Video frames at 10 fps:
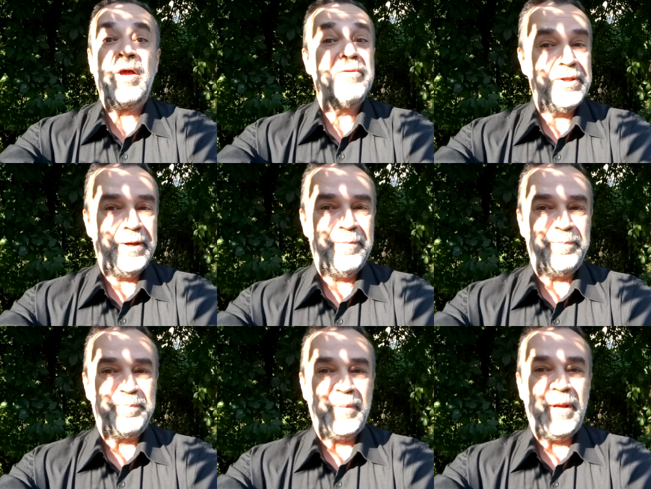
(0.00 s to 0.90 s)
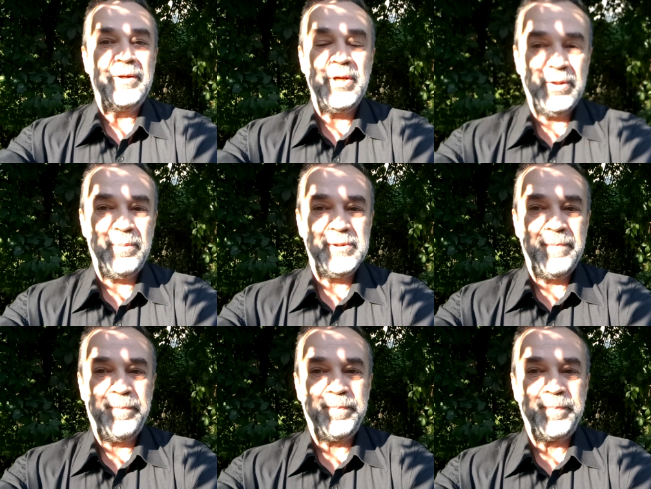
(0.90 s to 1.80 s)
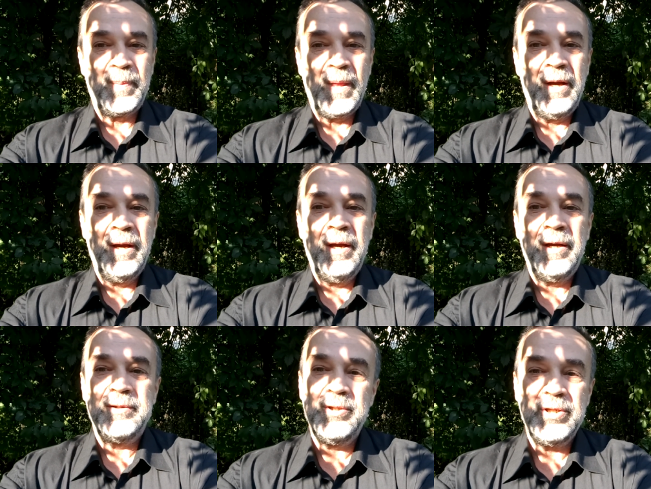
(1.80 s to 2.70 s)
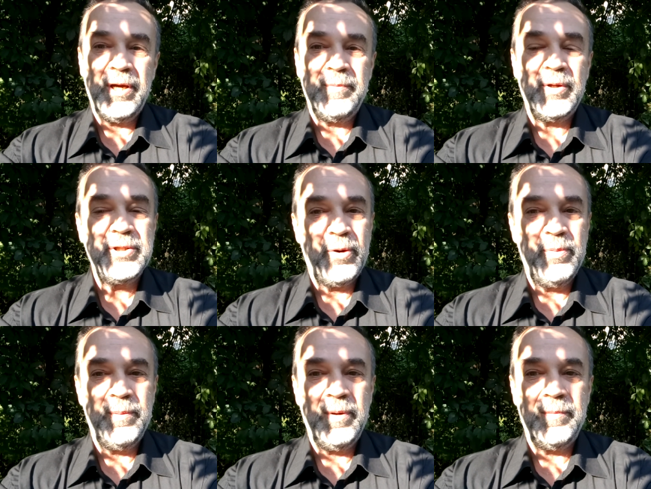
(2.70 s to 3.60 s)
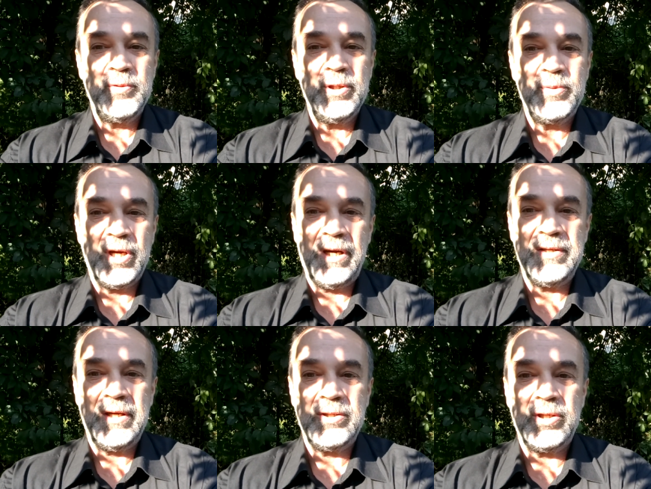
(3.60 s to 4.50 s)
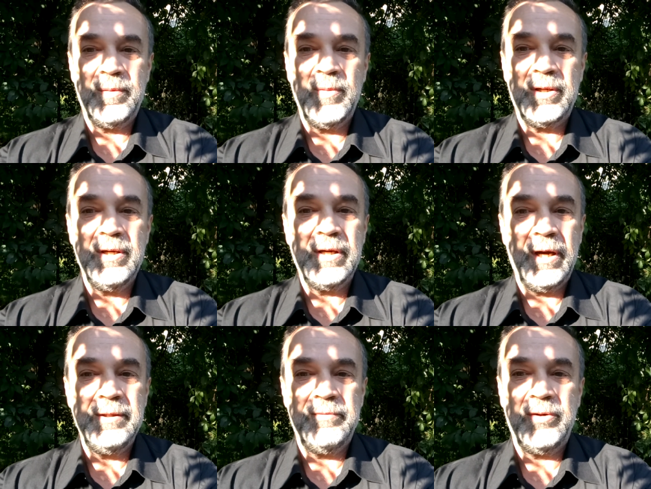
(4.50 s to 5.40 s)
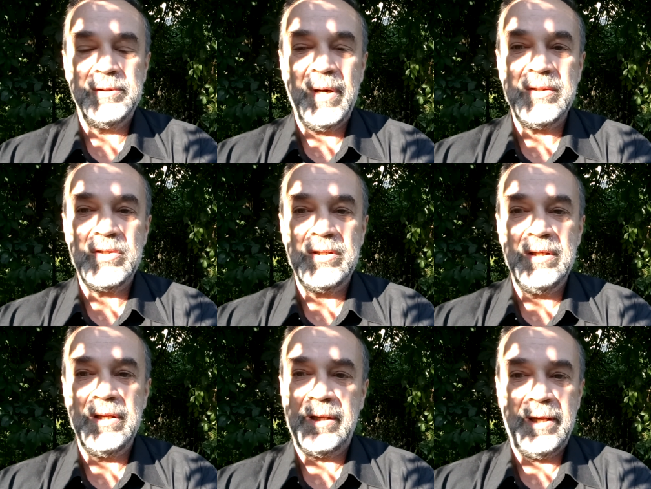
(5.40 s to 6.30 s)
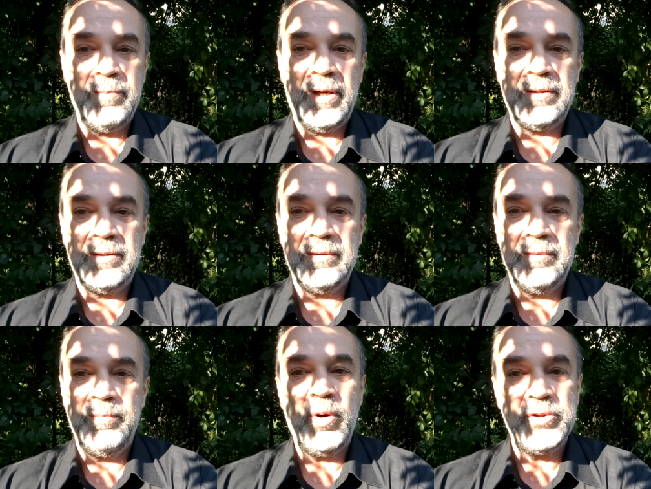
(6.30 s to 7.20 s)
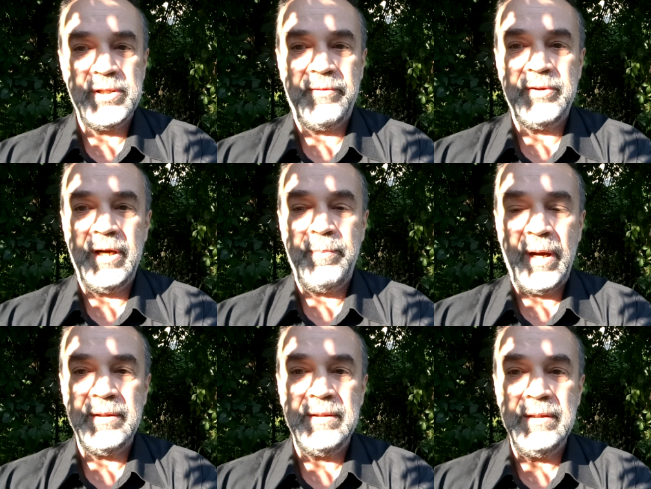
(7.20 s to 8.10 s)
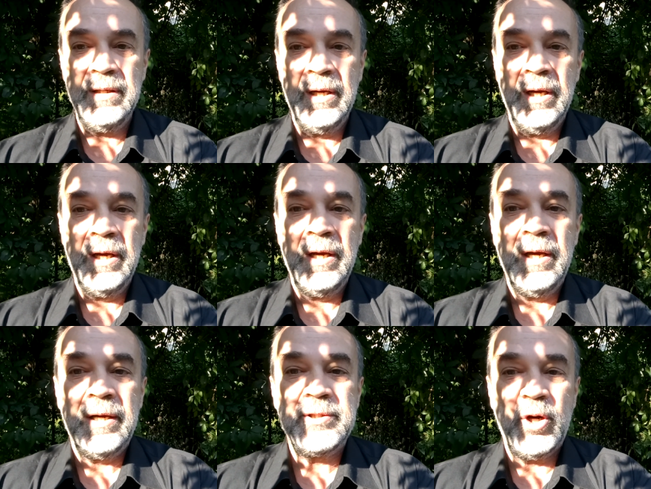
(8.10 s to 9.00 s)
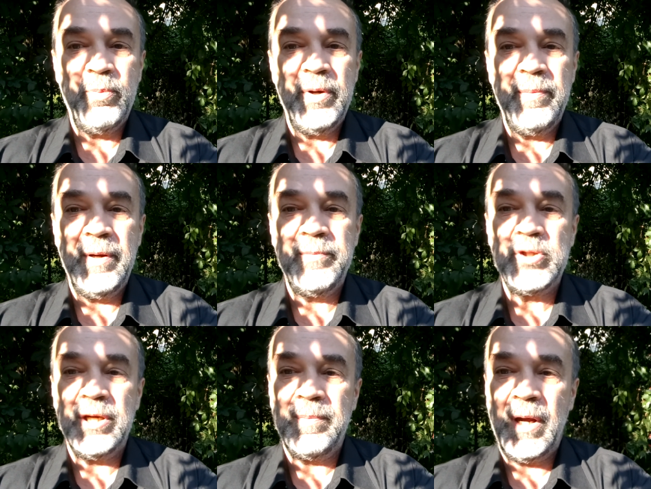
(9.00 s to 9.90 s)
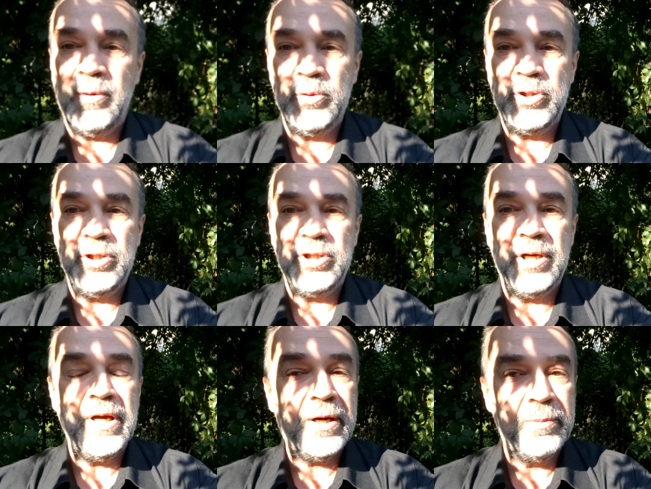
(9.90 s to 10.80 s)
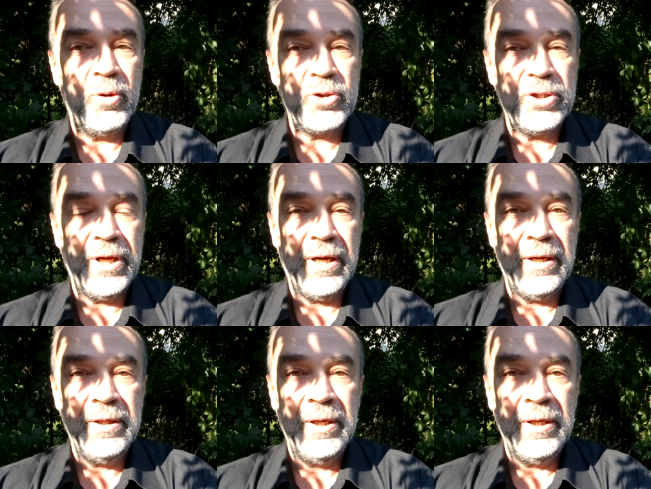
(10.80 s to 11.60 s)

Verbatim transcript: Witaj, dzień dobry. Dzisiaj chciałbym Ci przekazać kilka informacji na temat e, podstaw telepatii. Chciałbym Cię nauczyć, jak można